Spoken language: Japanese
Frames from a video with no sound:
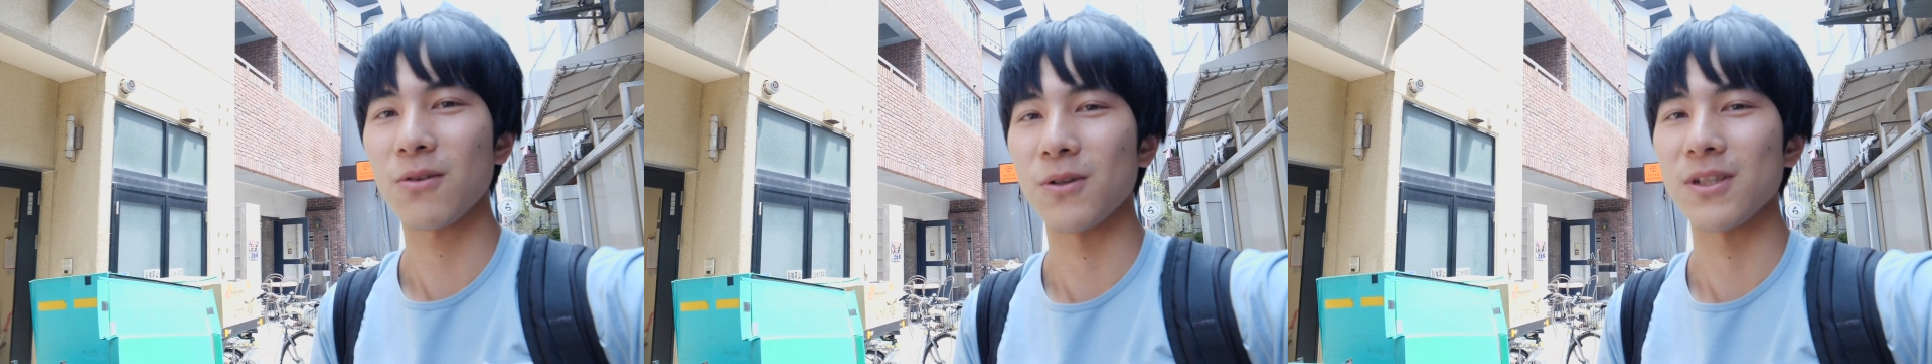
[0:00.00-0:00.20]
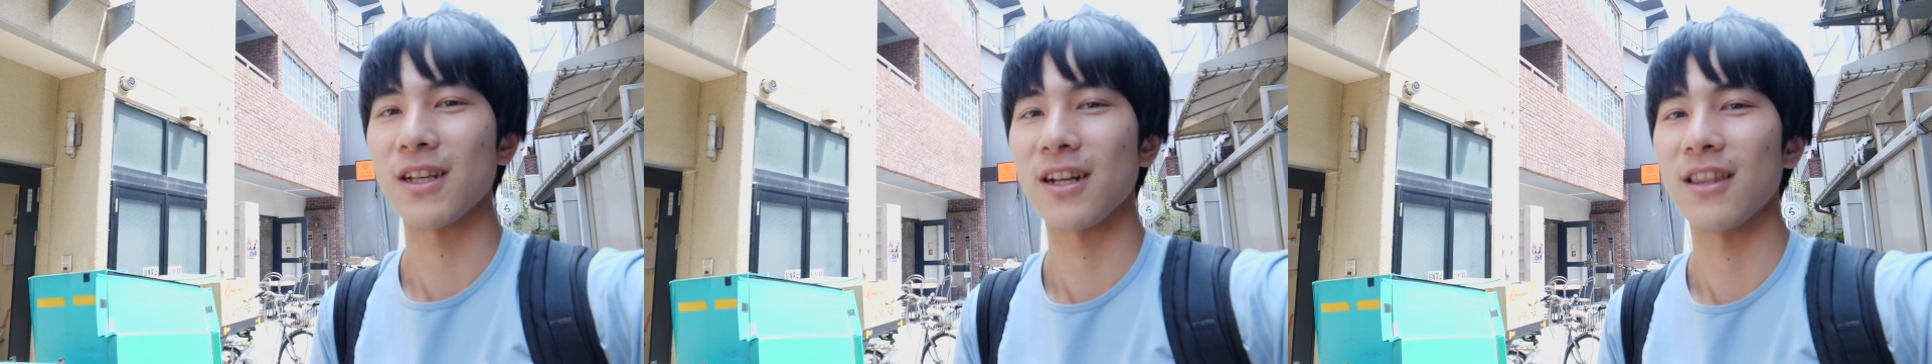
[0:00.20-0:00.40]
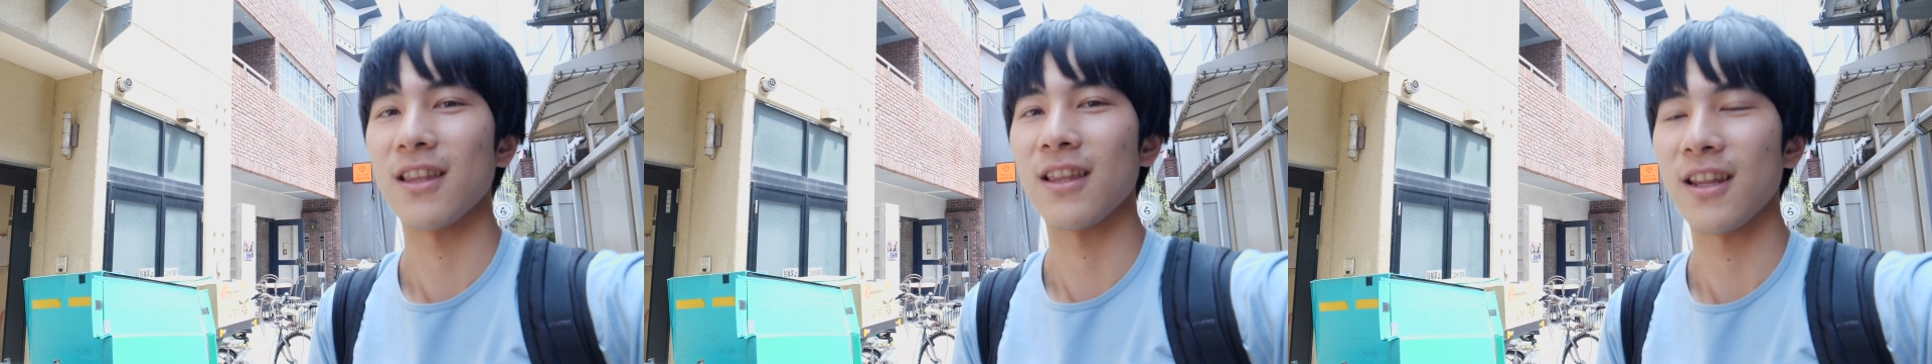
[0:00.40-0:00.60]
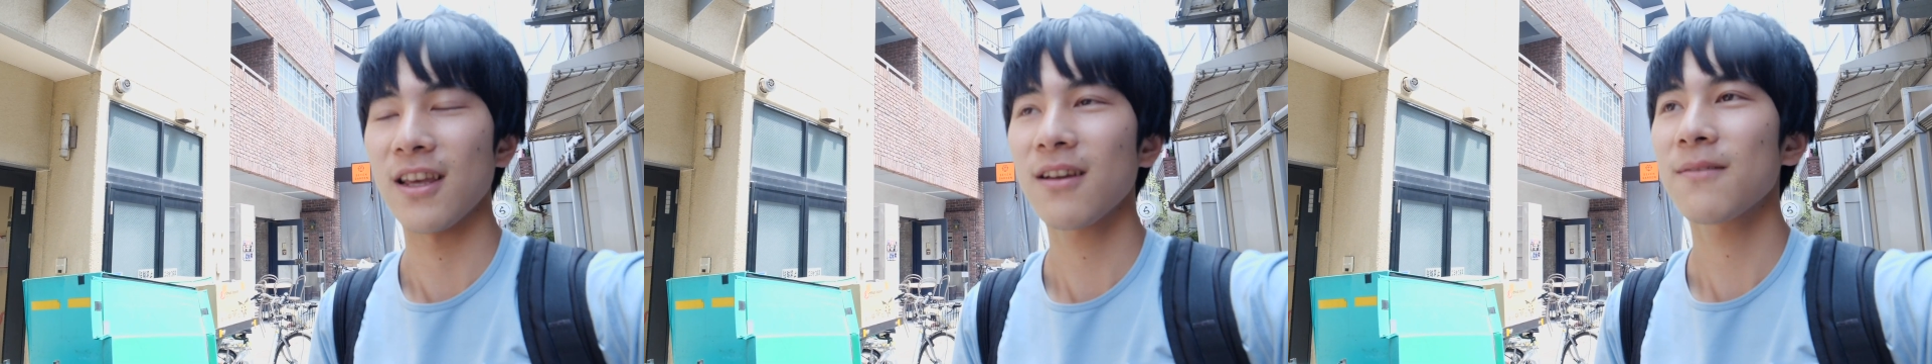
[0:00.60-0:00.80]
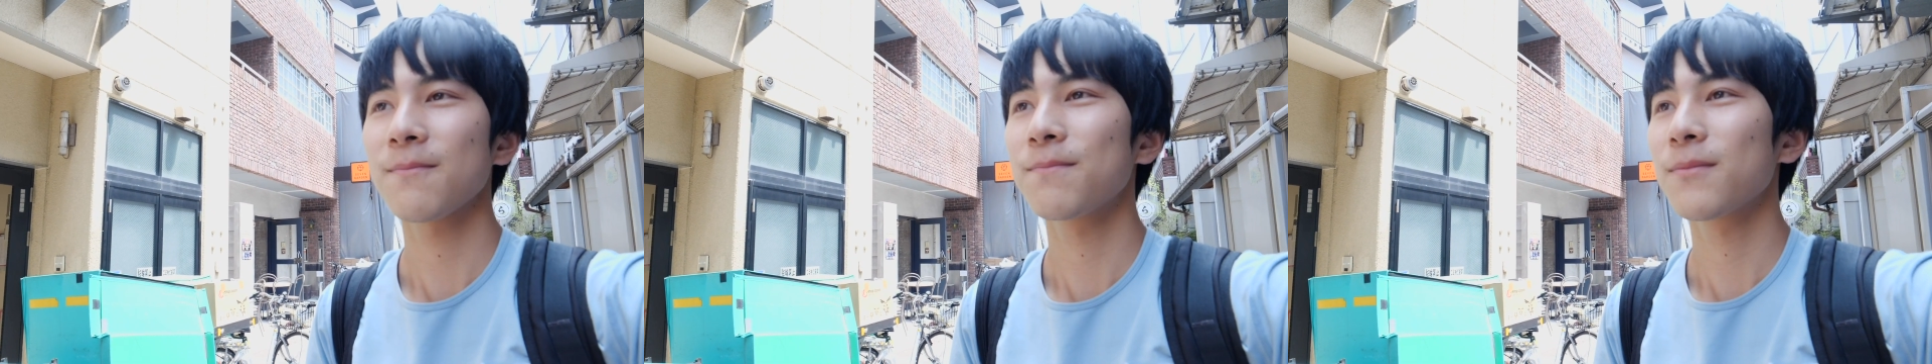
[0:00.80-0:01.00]
おしゃれで
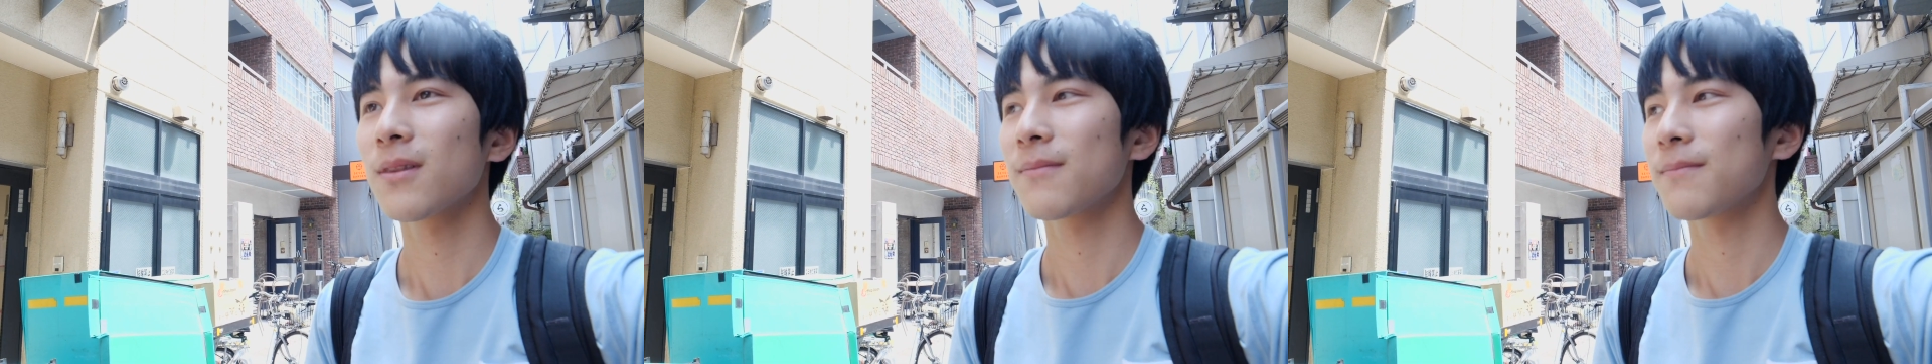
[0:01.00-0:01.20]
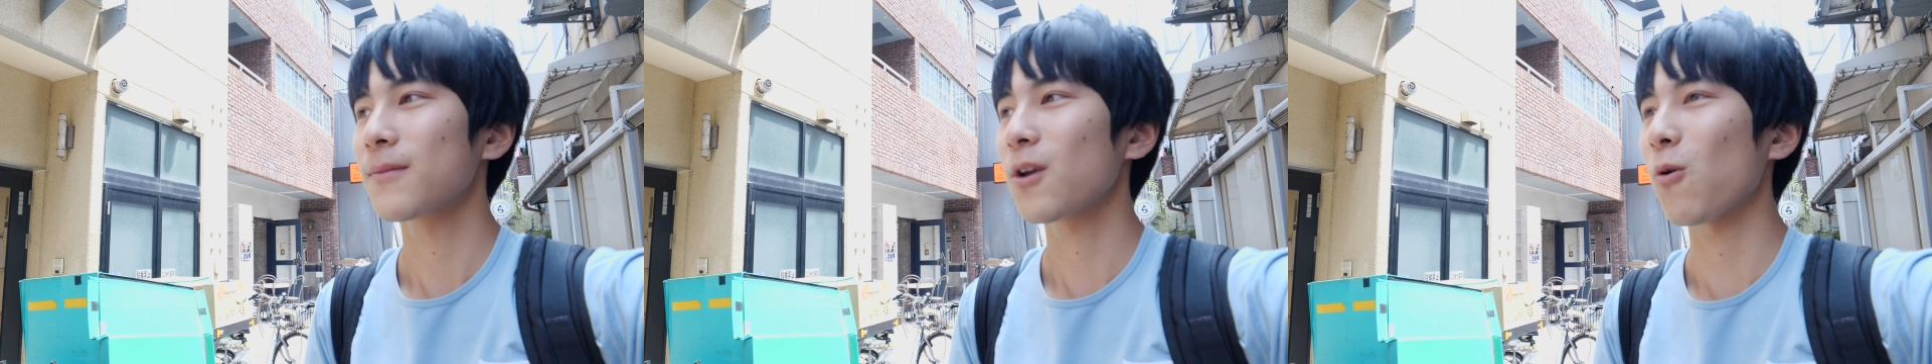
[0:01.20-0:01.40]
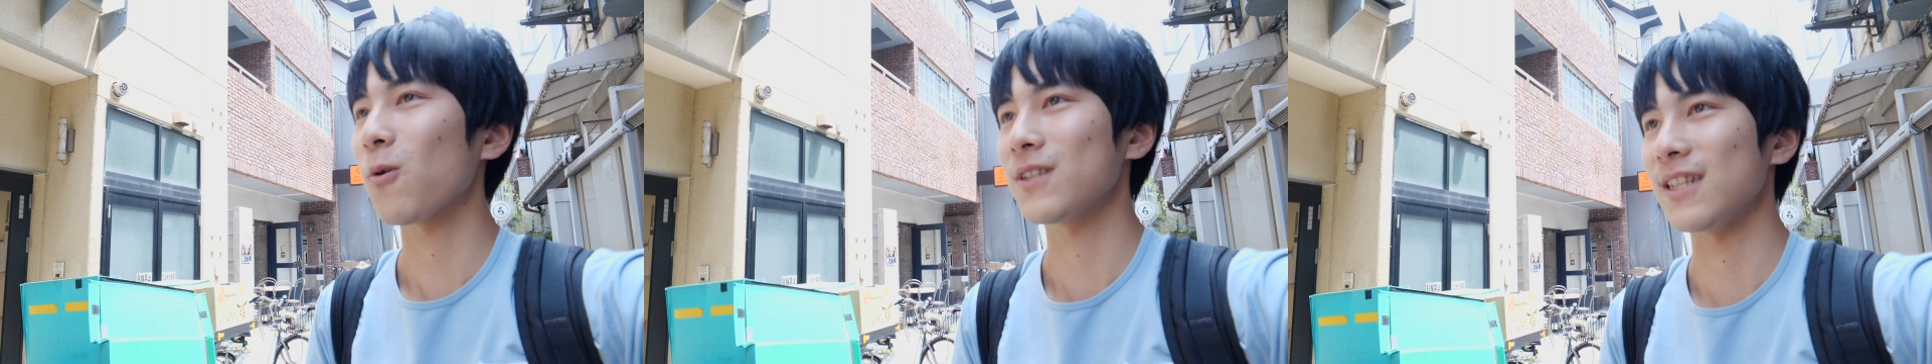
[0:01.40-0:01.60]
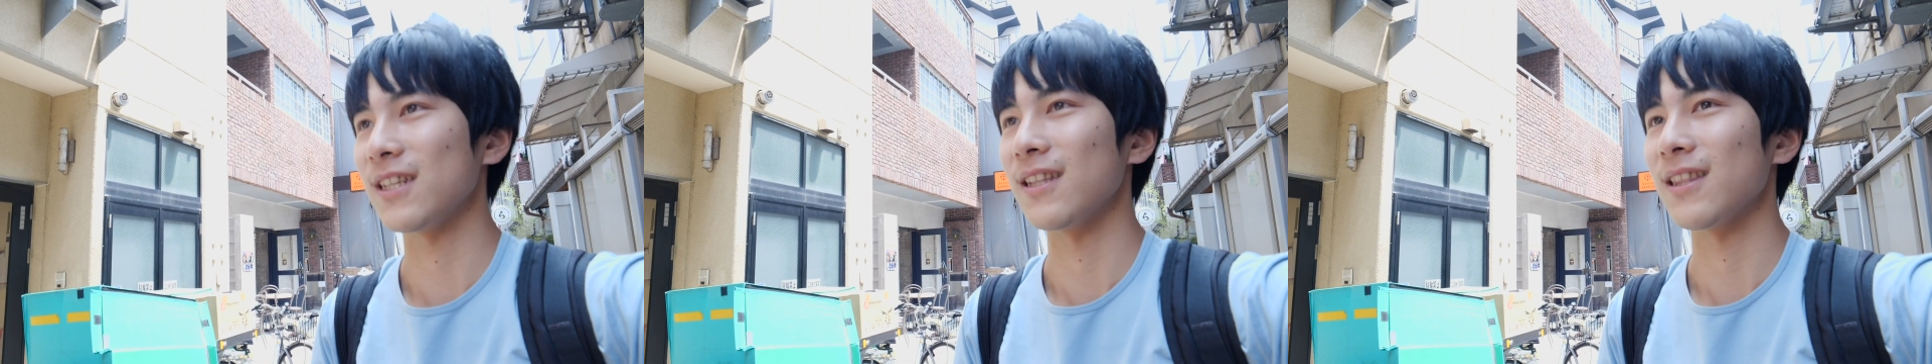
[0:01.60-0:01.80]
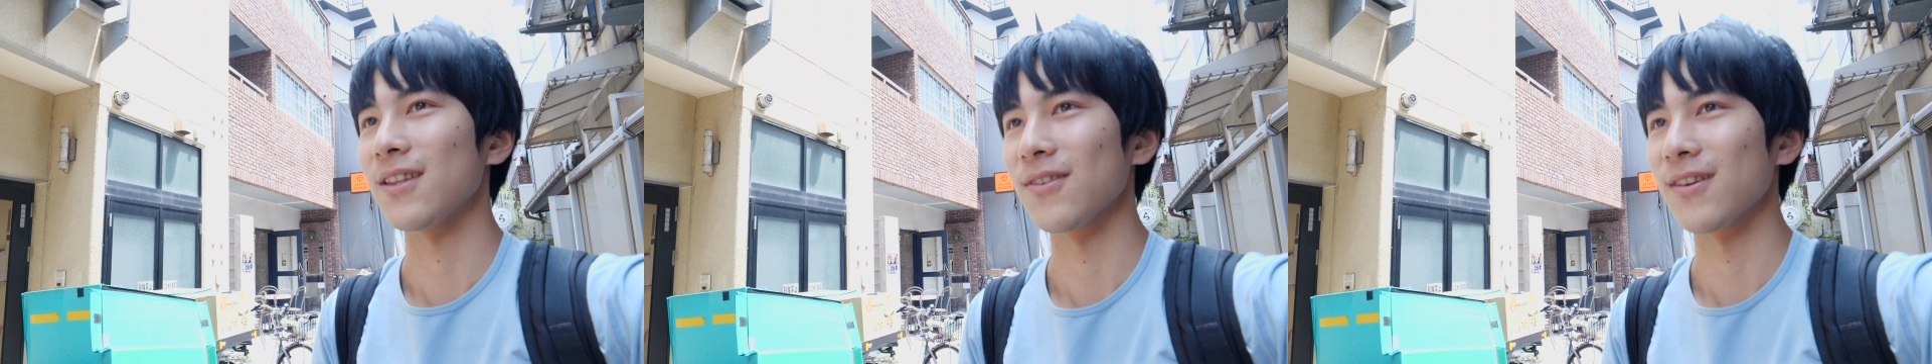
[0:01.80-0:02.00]
ねコジーとい
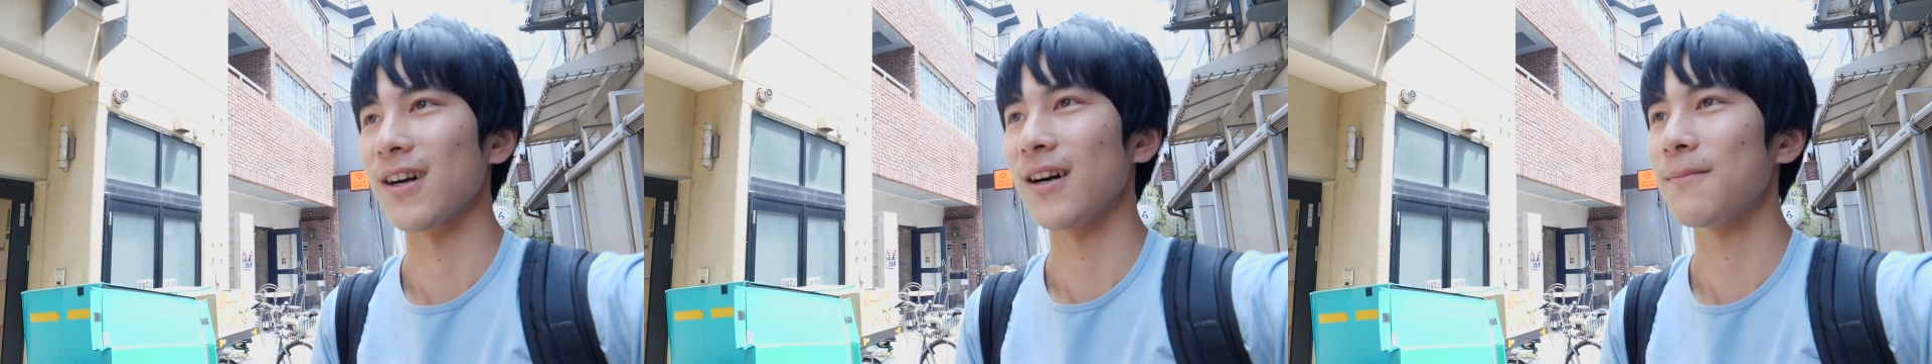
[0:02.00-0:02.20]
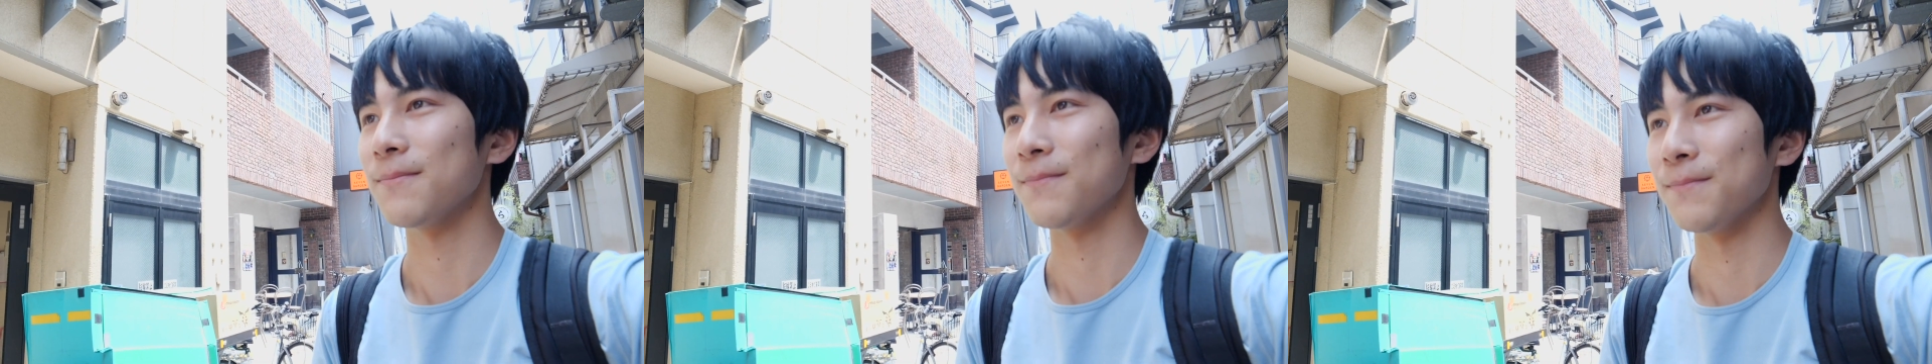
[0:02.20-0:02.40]
うか、